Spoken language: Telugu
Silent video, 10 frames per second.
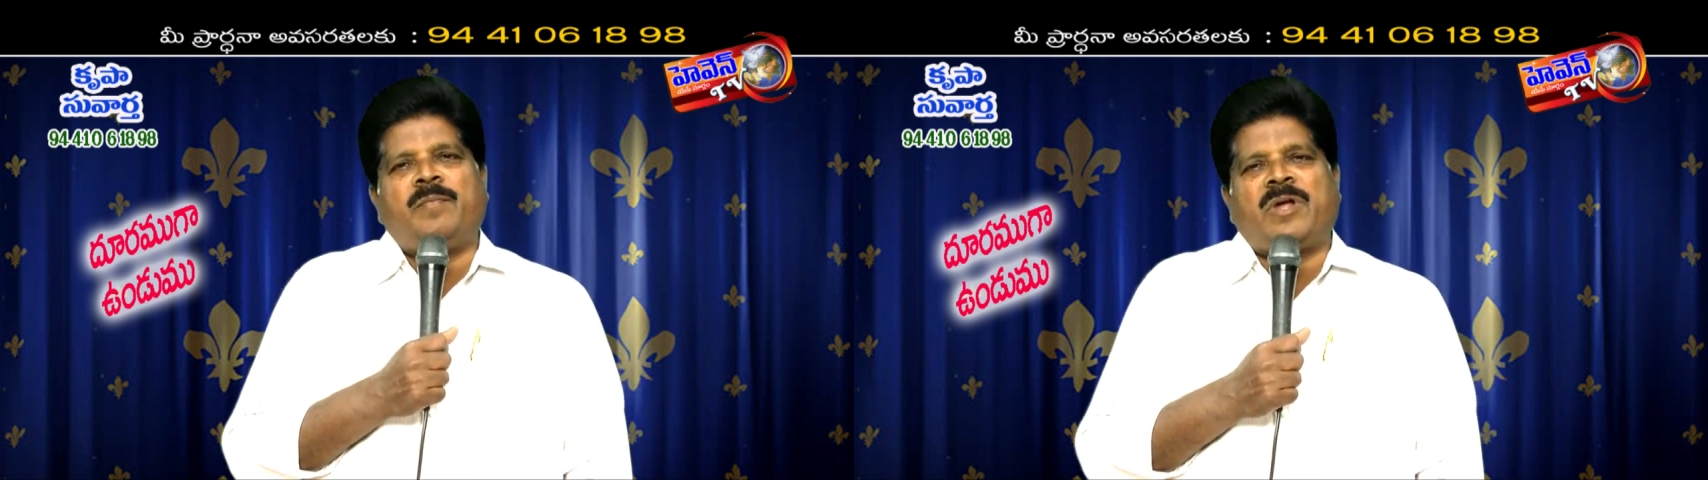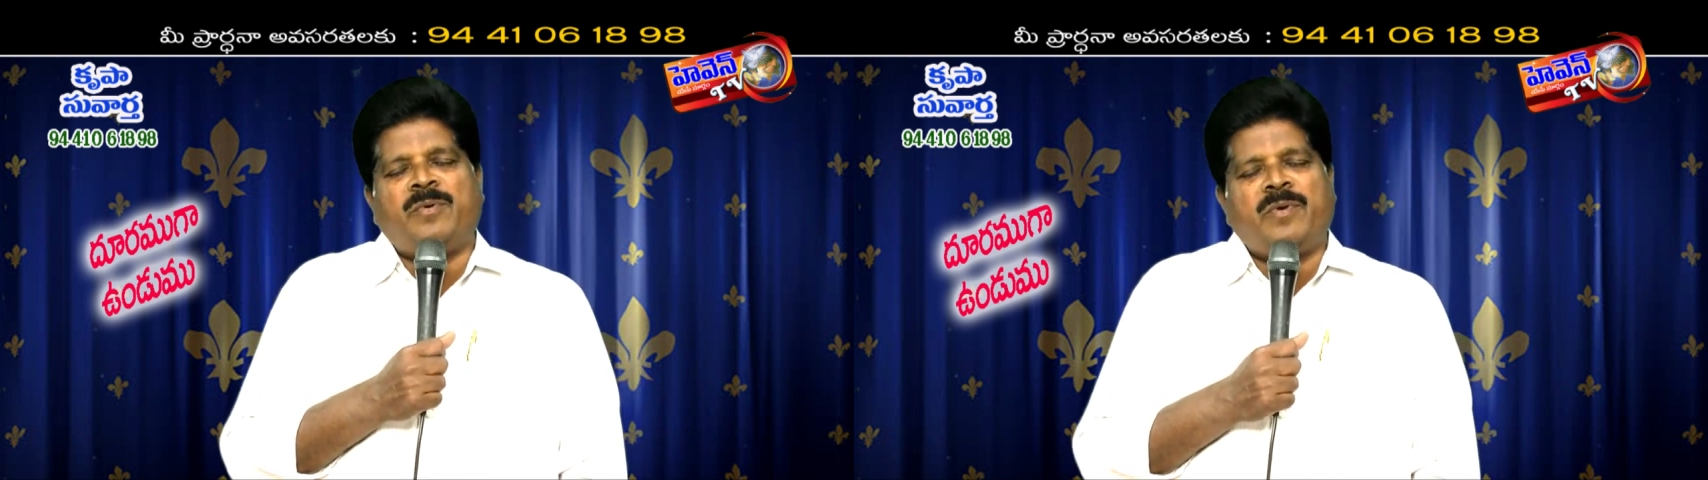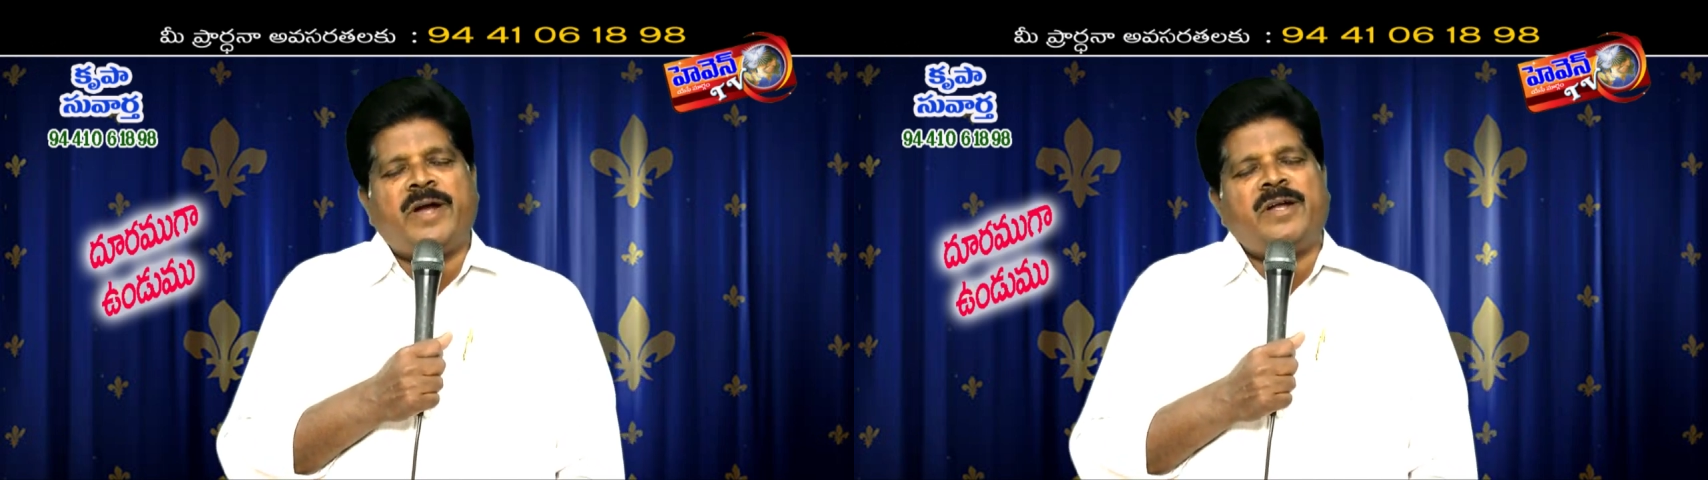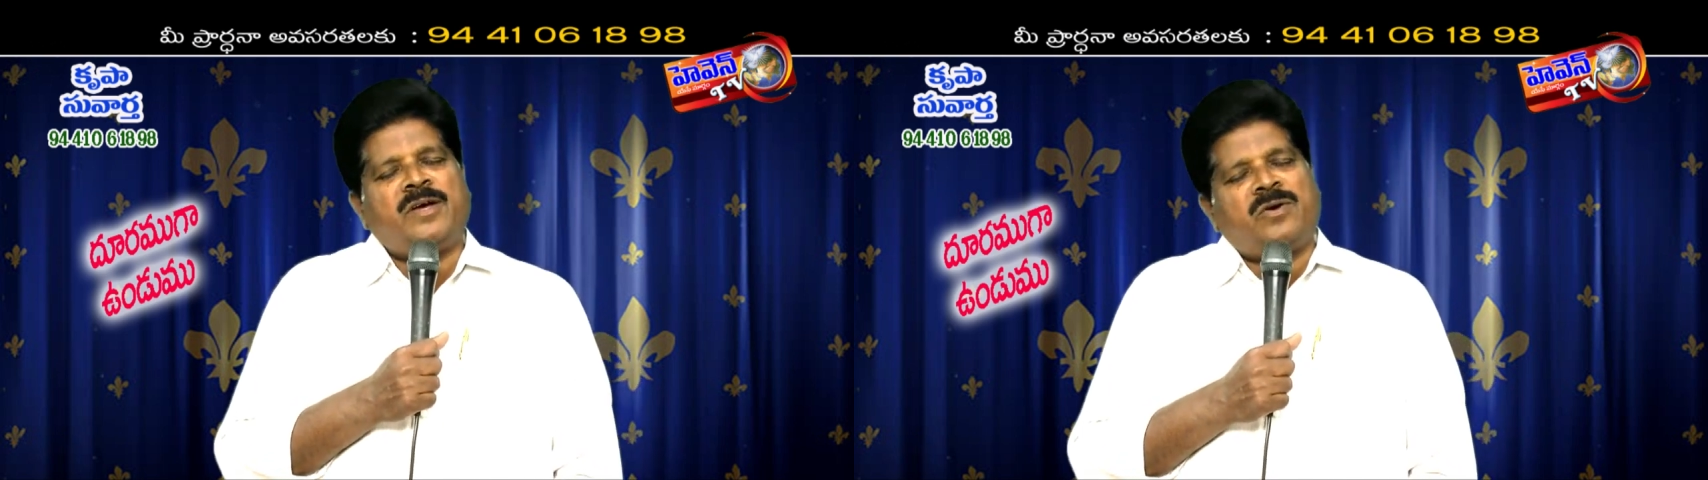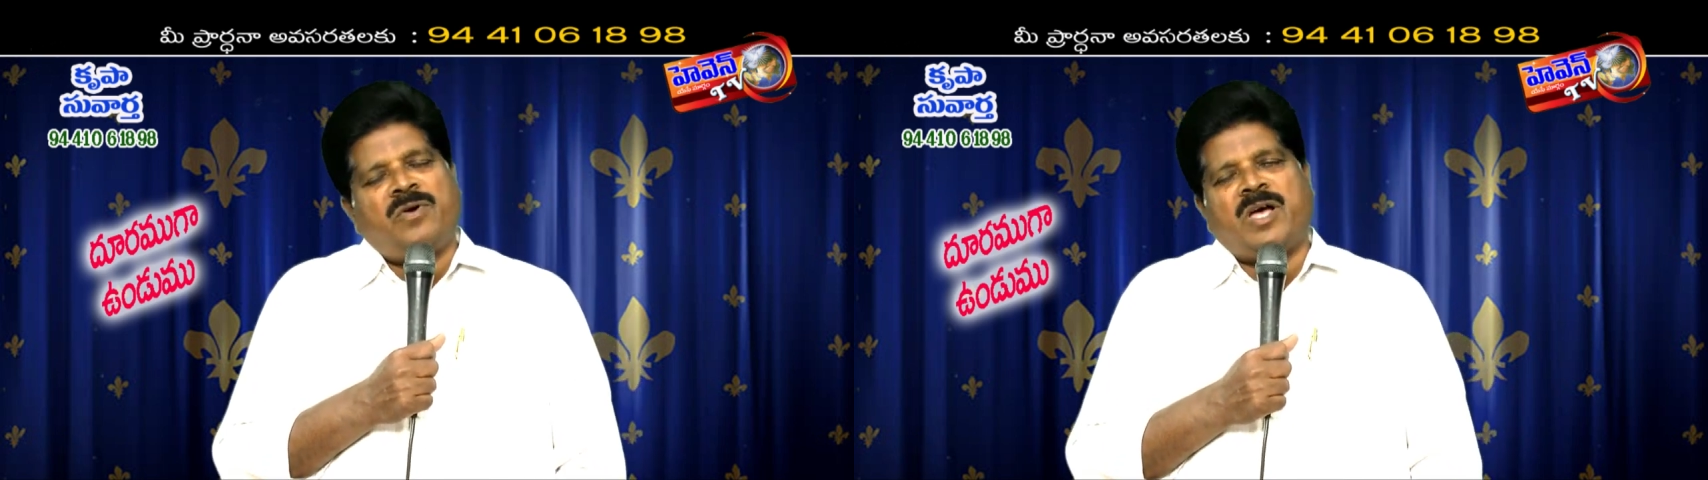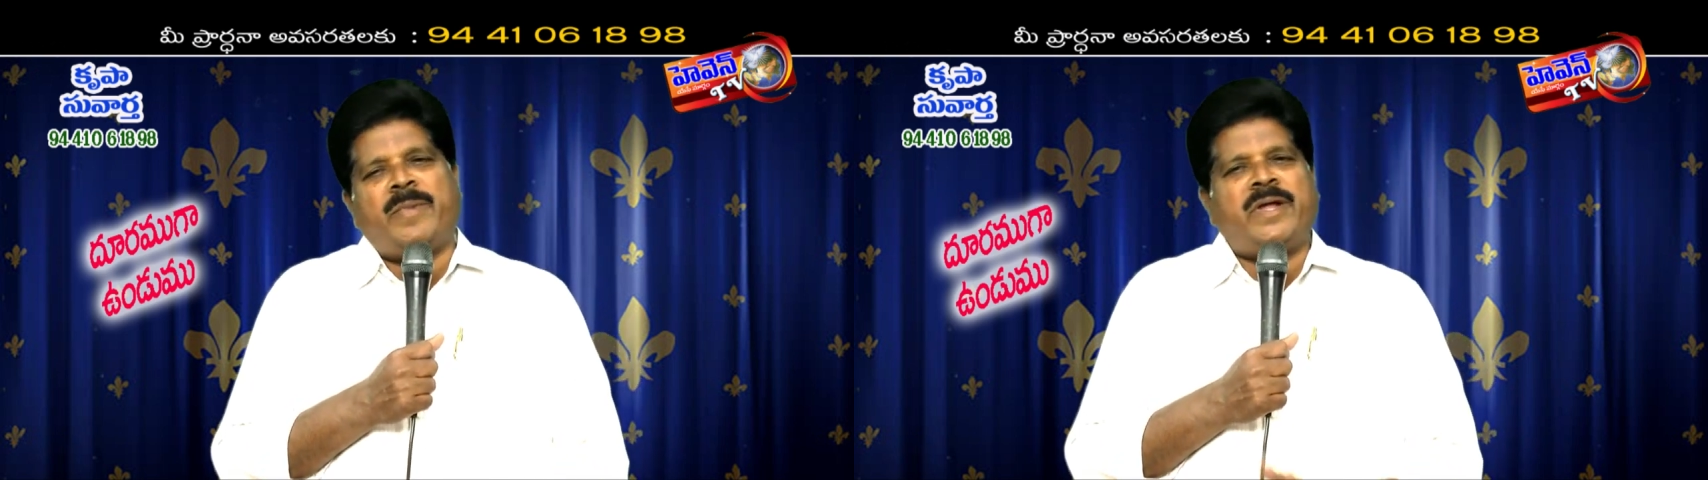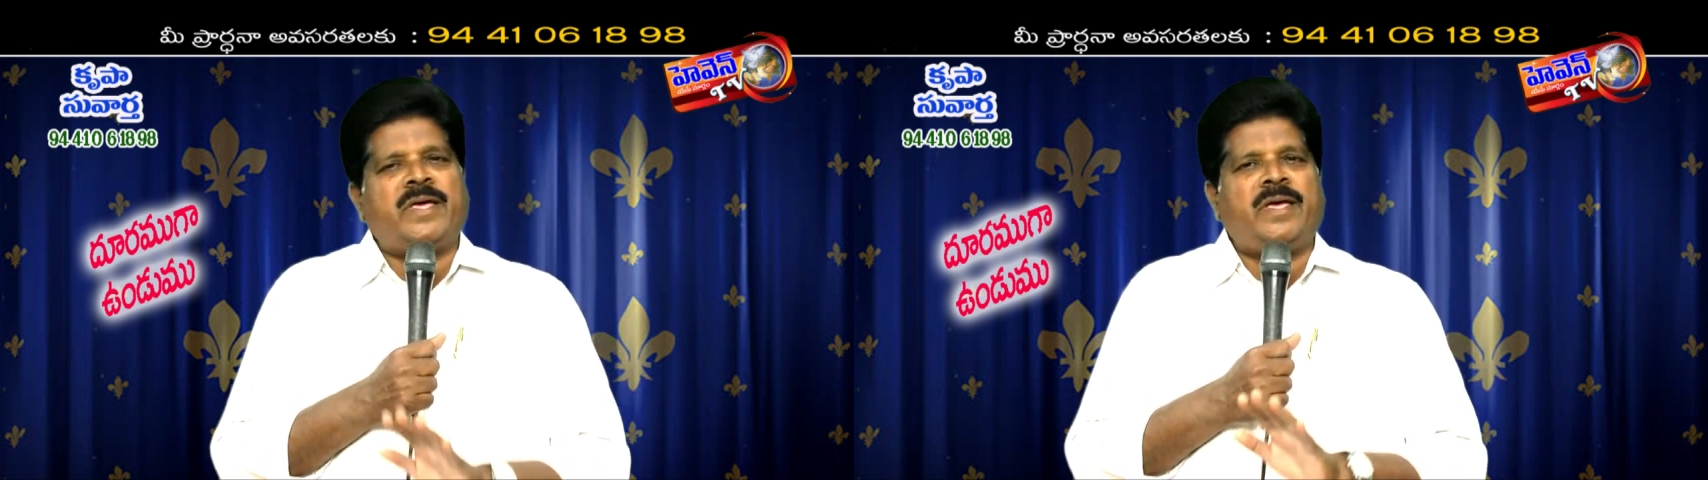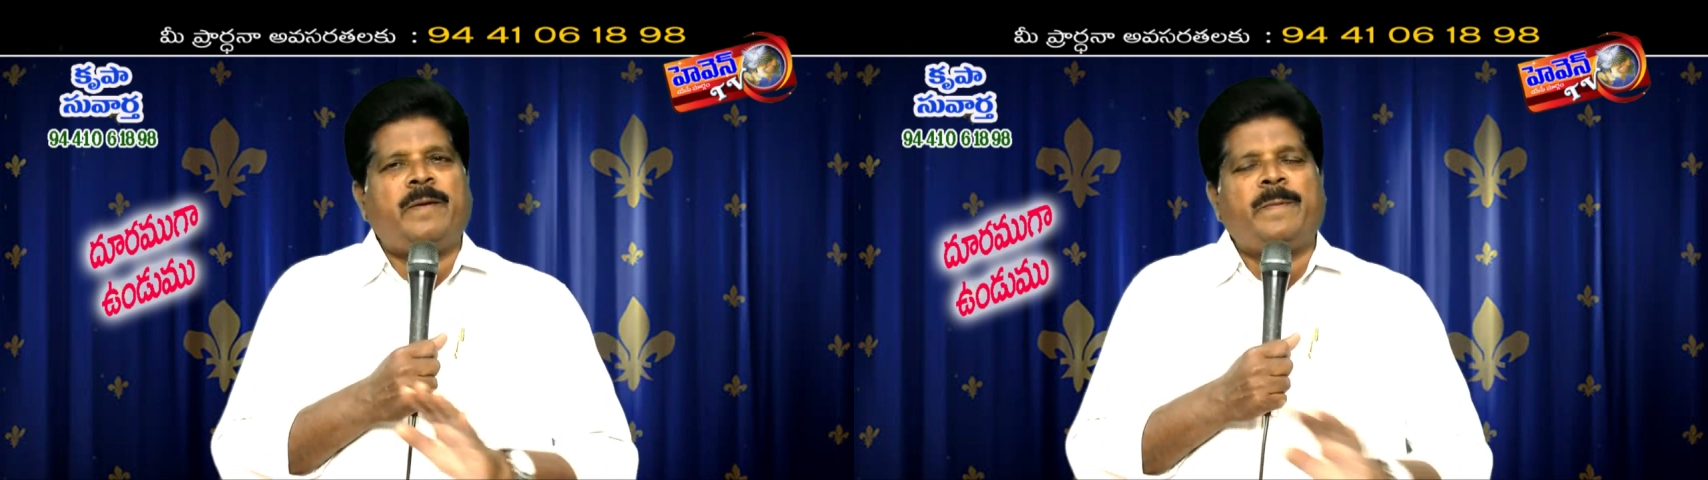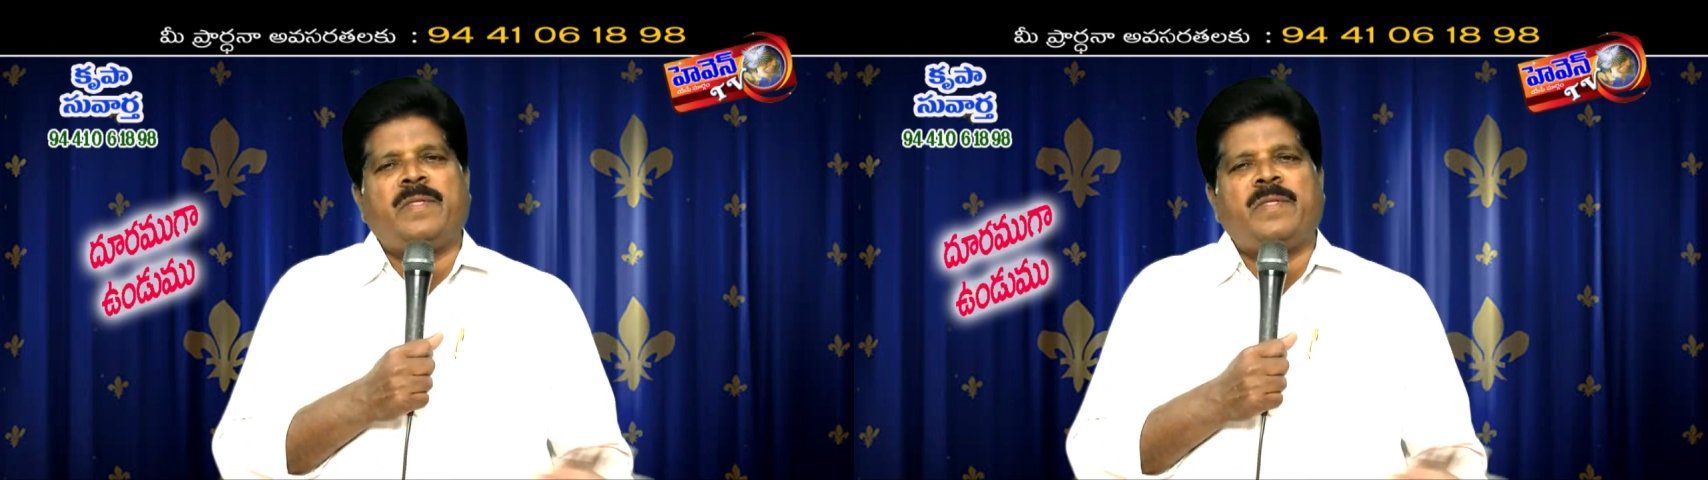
ప్రభువు కంటే ఎక్కువగా మనకి